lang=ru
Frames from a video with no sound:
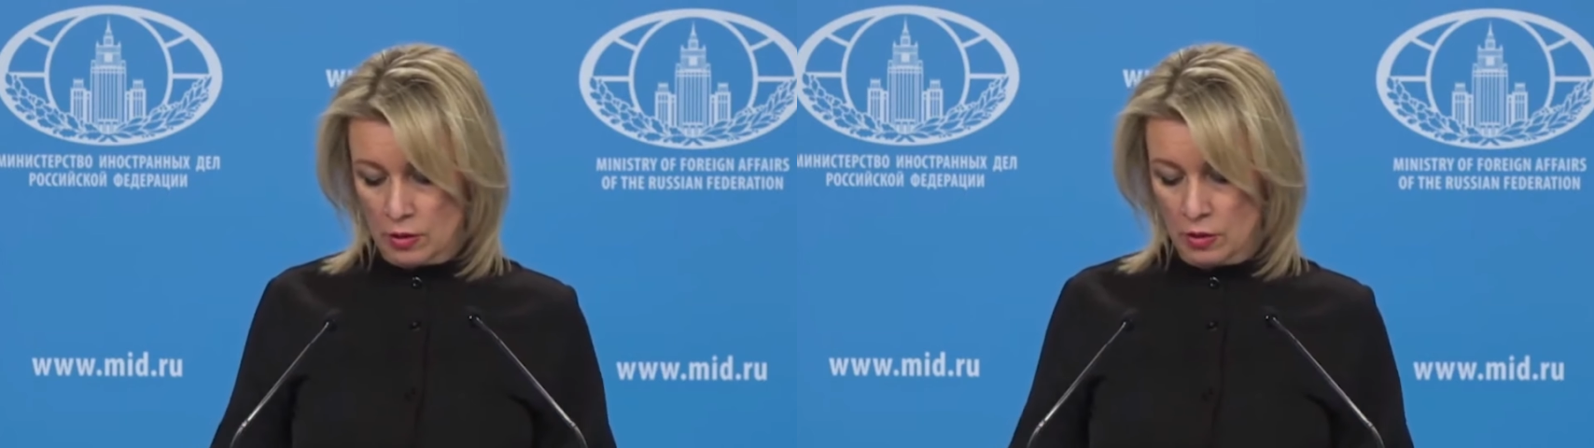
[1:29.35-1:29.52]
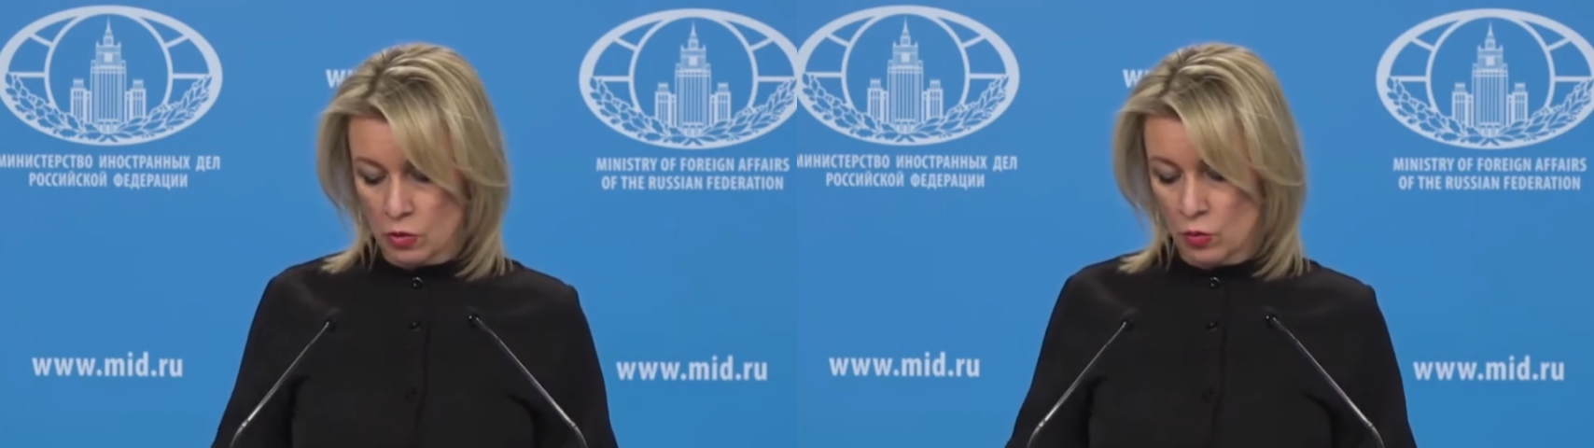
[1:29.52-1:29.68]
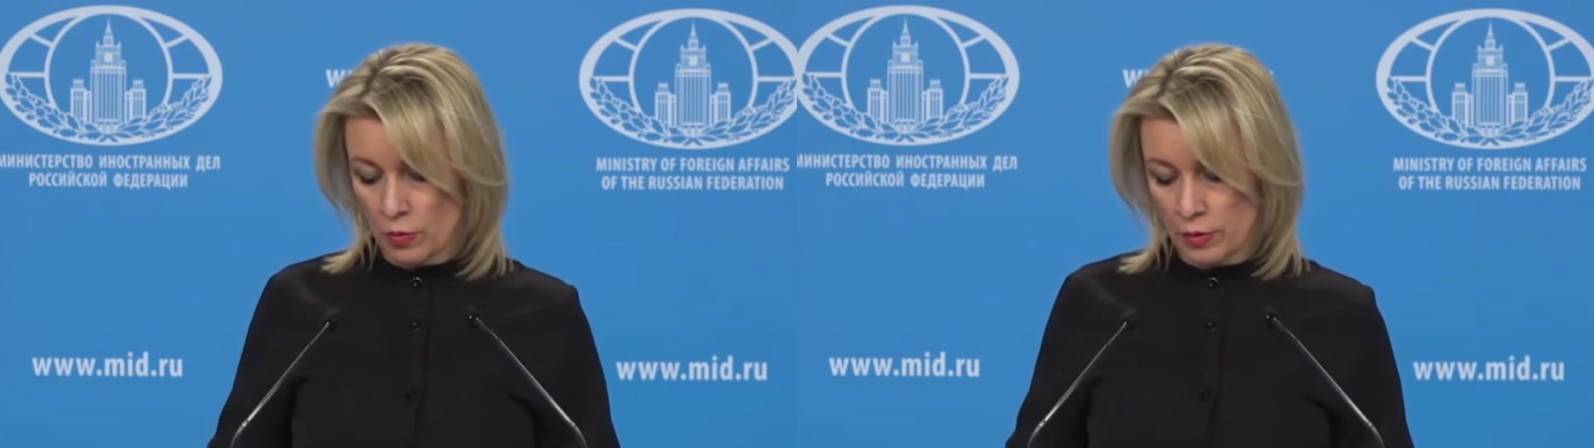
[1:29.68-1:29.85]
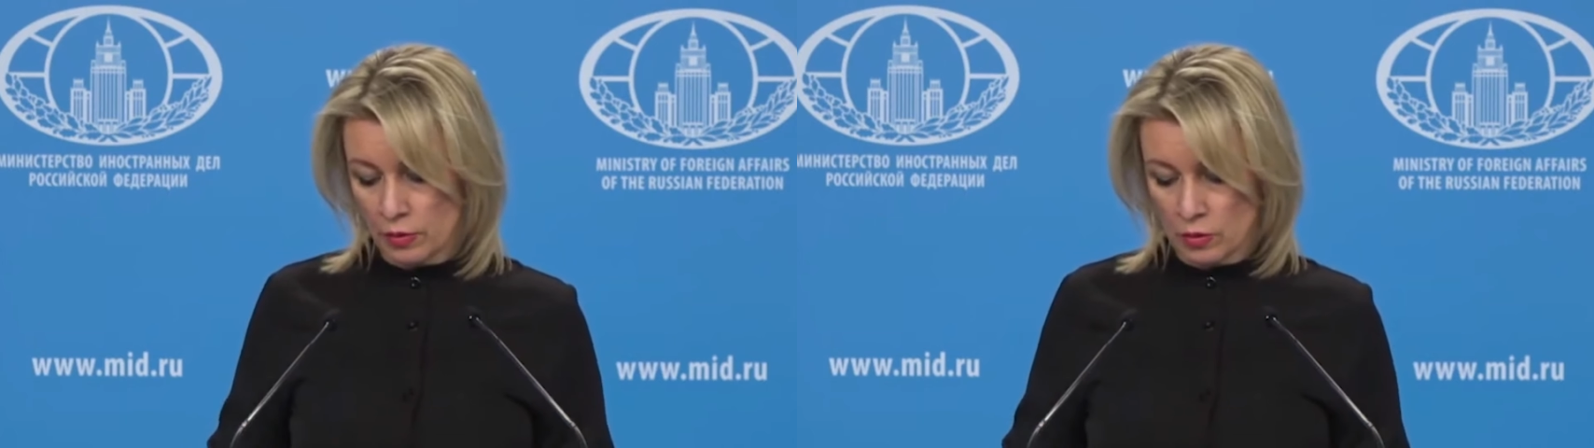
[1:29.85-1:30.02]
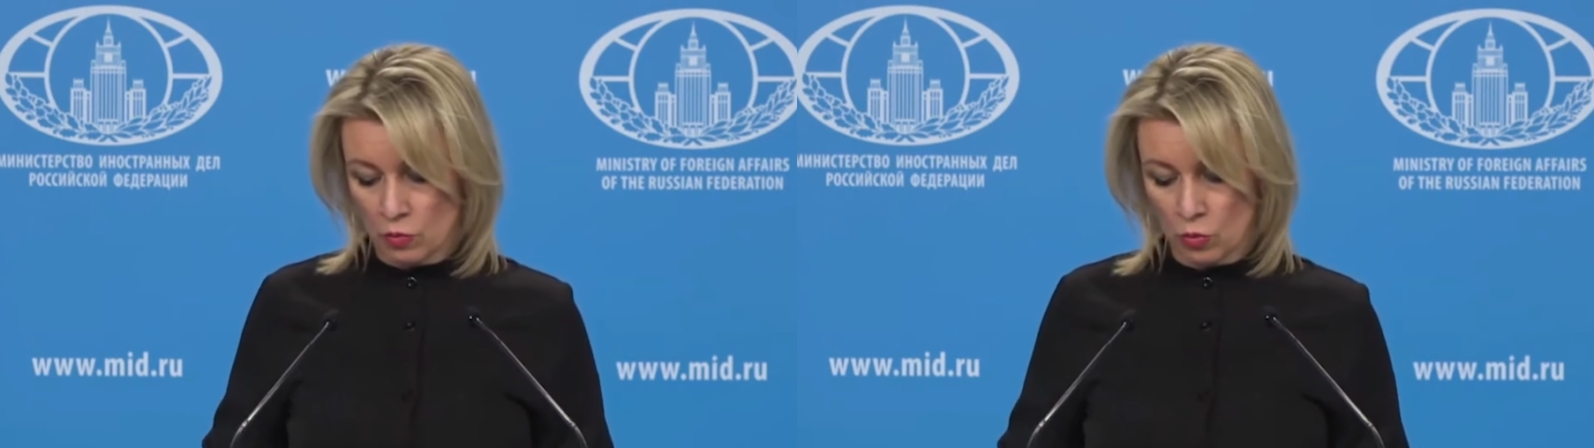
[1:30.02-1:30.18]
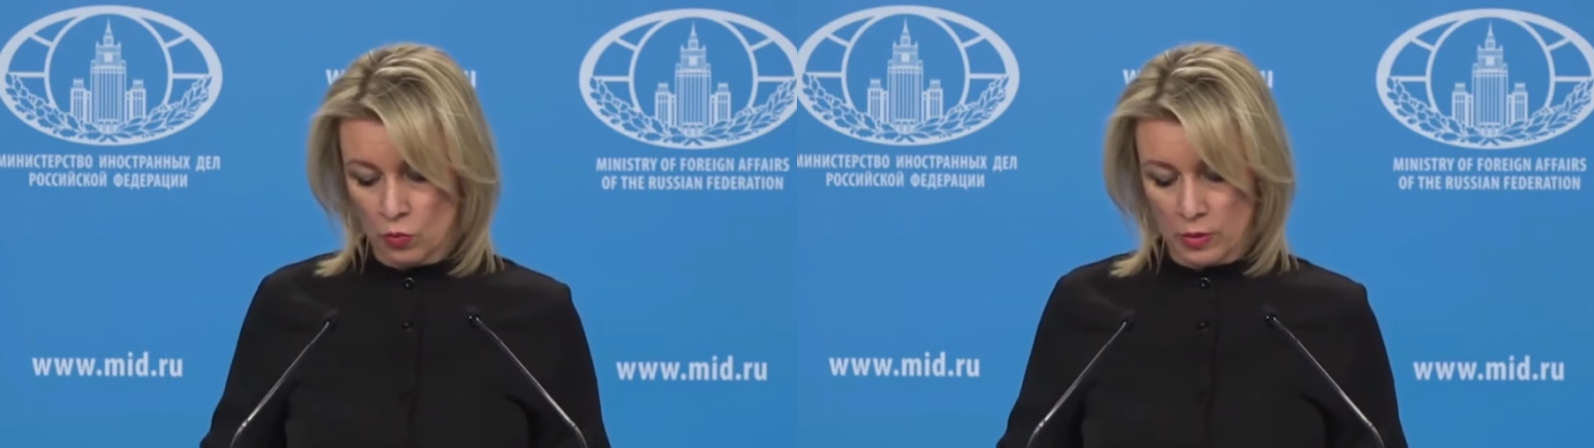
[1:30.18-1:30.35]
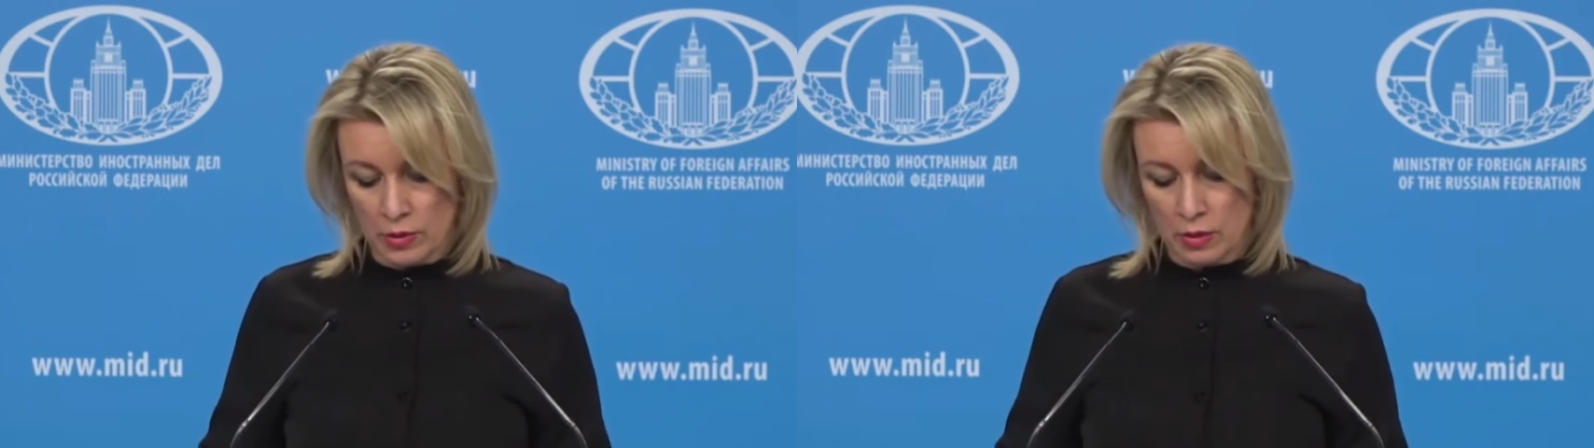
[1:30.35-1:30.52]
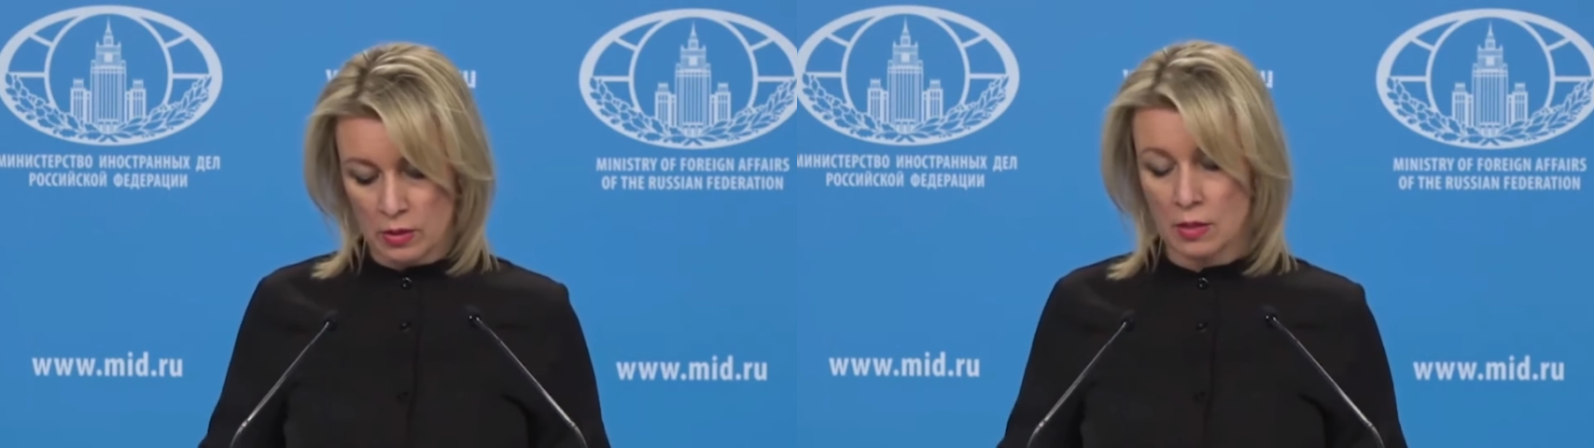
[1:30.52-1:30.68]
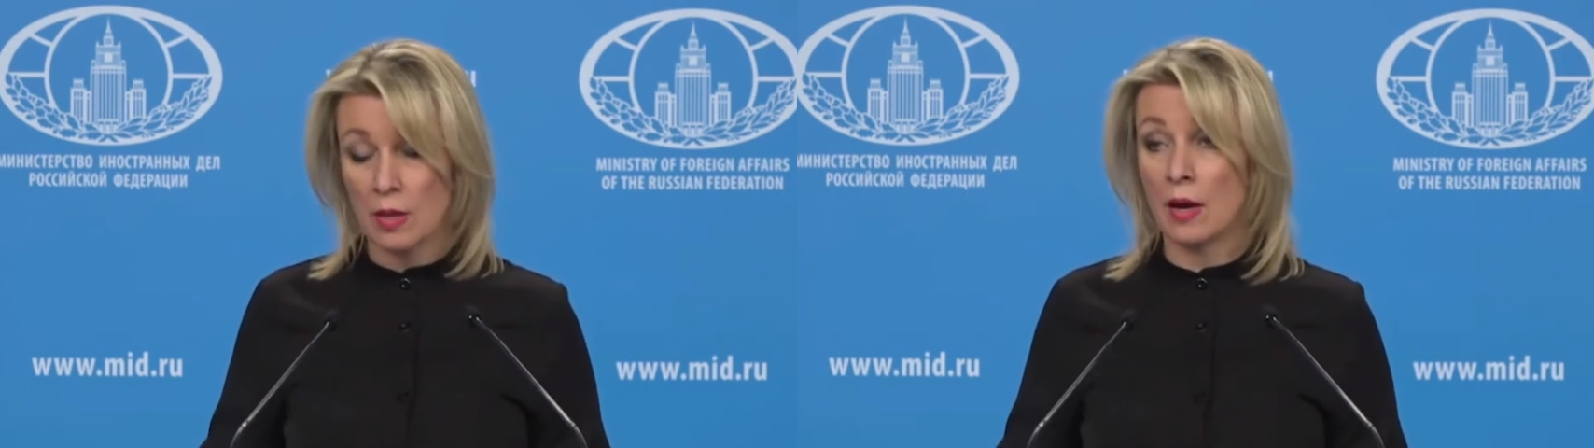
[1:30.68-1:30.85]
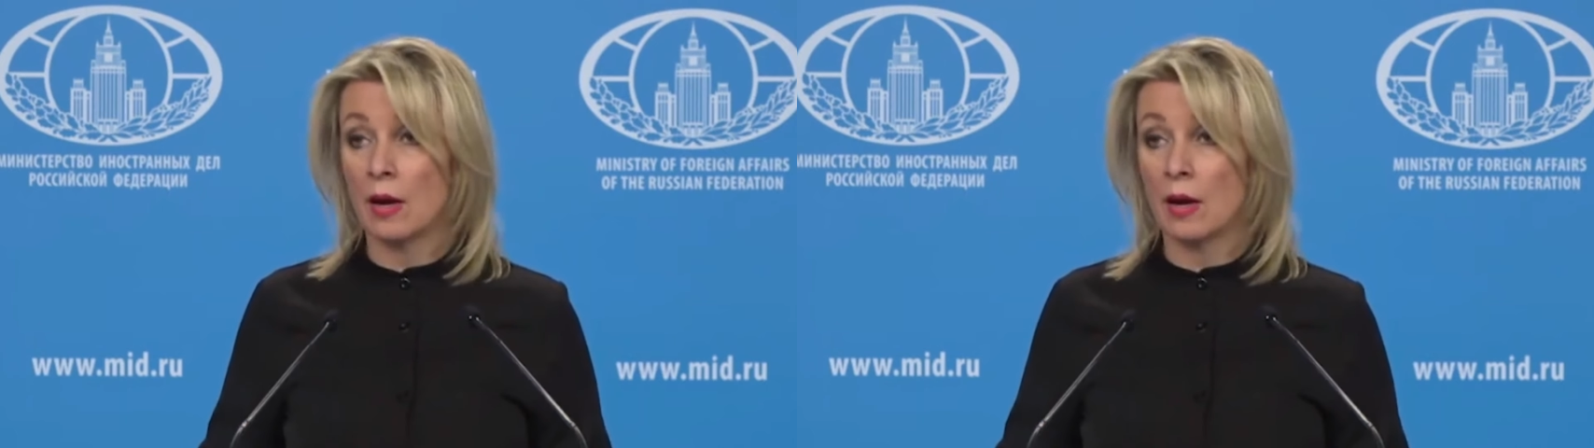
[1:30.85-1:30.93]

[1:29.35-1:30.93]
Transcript: застопорилась ввиду позиции